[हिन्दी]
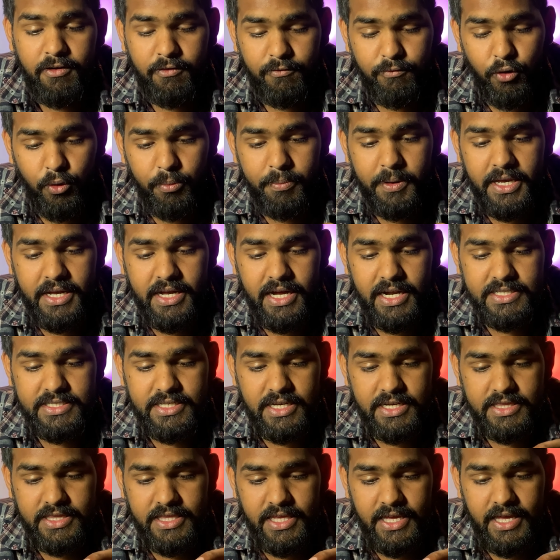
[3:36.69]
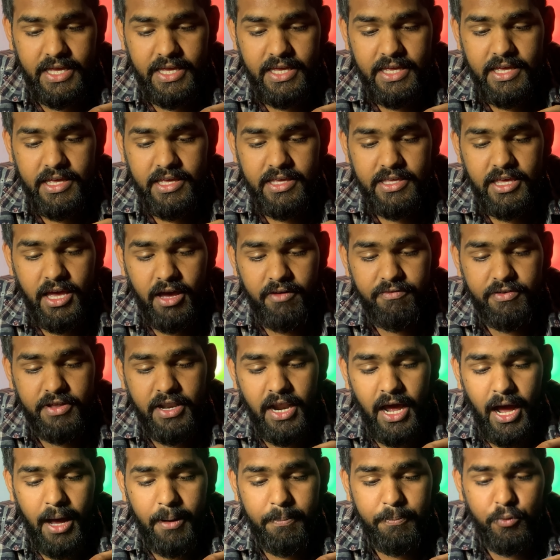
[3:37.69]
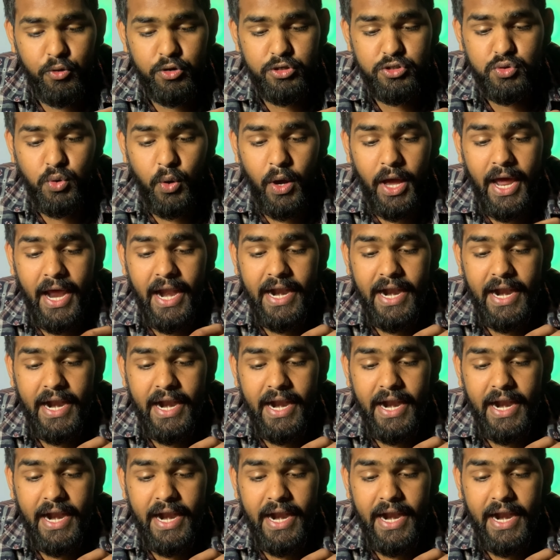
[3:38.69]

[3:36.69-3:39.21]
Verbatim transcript: वो भी कर सकते हैं या फिर आपको इसको